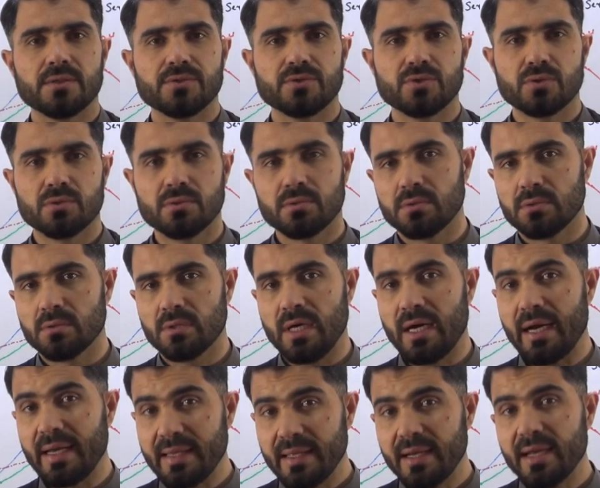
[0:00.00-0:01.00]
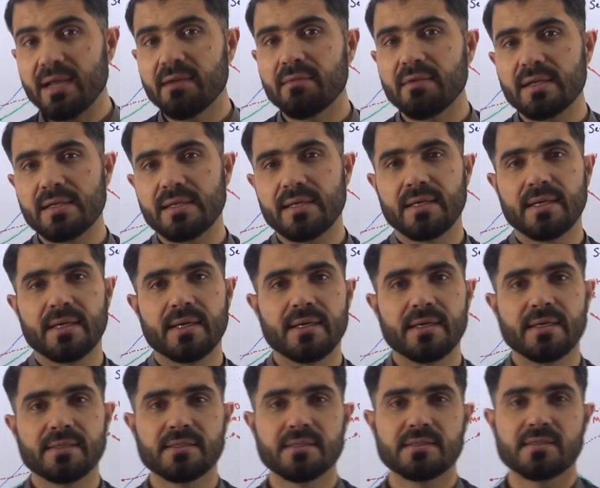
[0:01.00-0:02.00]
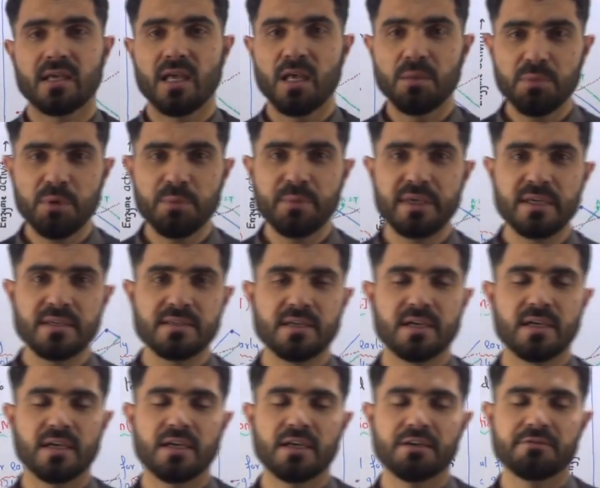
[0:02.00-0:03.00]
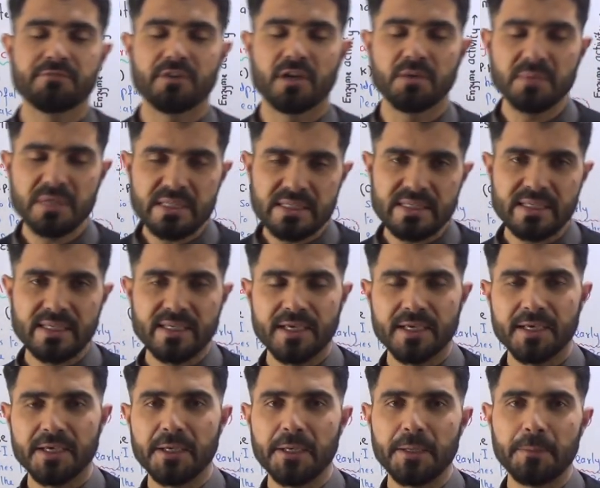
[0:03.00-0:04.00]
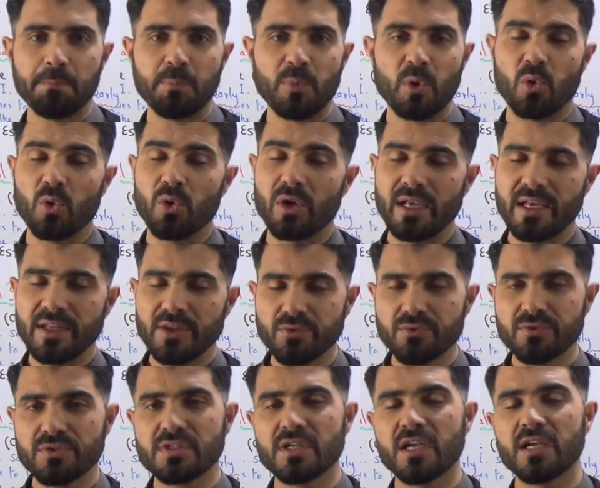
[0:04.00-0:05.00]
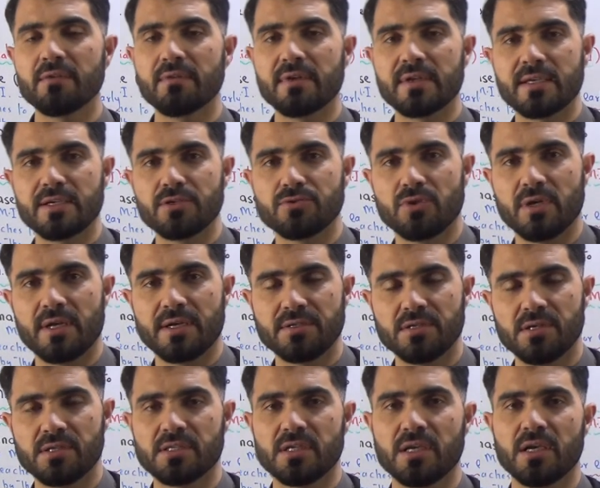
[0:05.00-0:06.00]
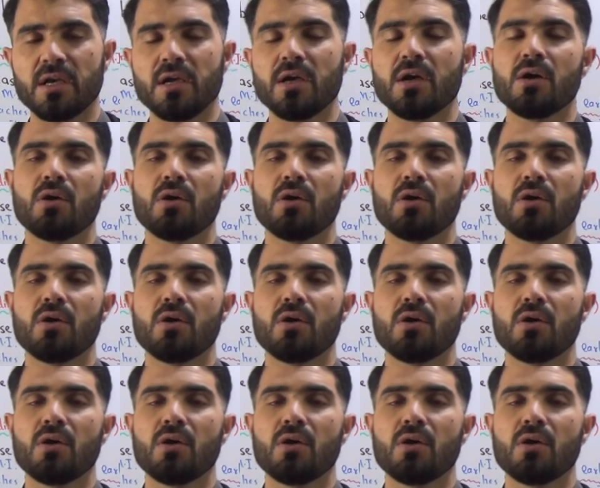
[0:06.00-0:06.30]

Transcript: जो हायर लेवल के हैं जैसे एमबीबीएस है फार्मेसी के है और यूनिवर्सिटी लेवल के जो लेक्चर्स है